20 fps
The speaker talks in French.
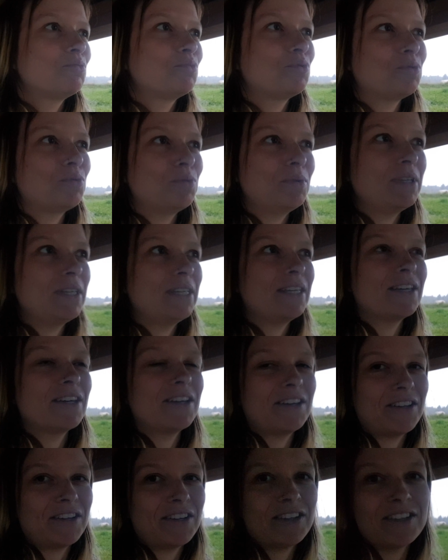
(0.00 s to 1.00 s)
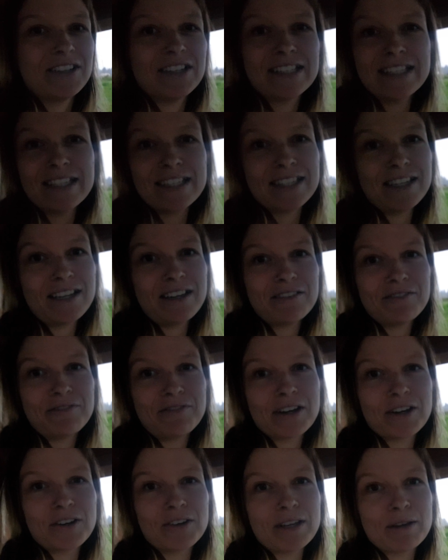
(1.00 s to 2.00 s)
Puis euh, c'est ça.
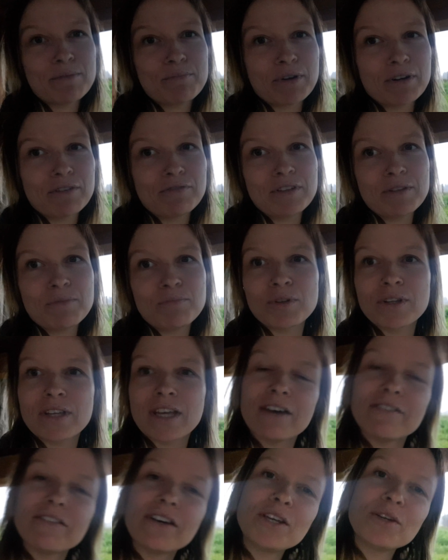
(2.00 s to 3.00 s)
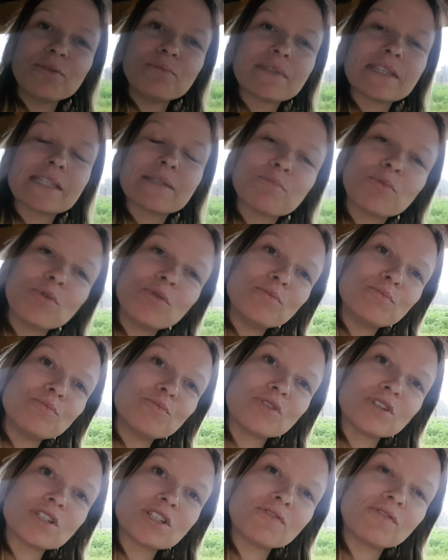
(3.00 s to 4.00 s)
Fait qu'on en profite pour travailler un petit peu.
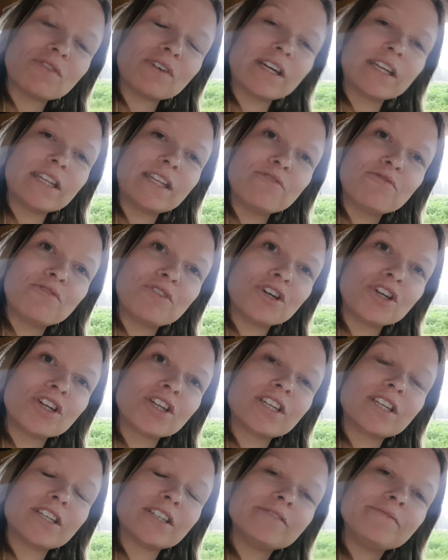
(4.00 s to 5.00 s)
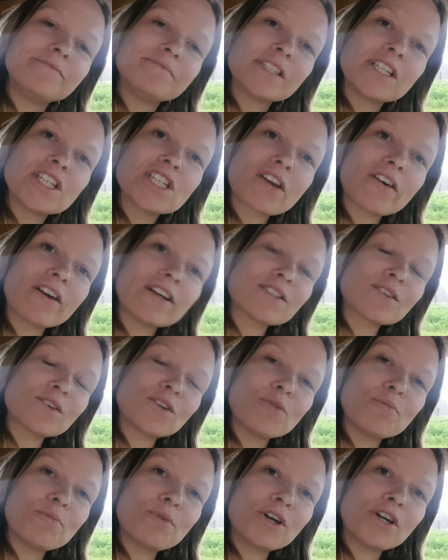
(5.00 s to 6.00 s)
Moi, je fais des vlogs. Je travaille sur
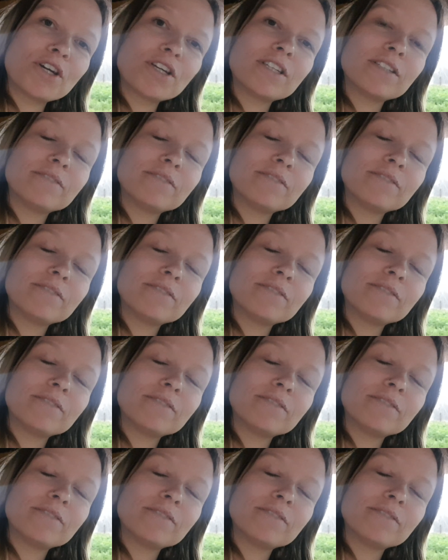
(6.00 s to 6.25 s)
le blog.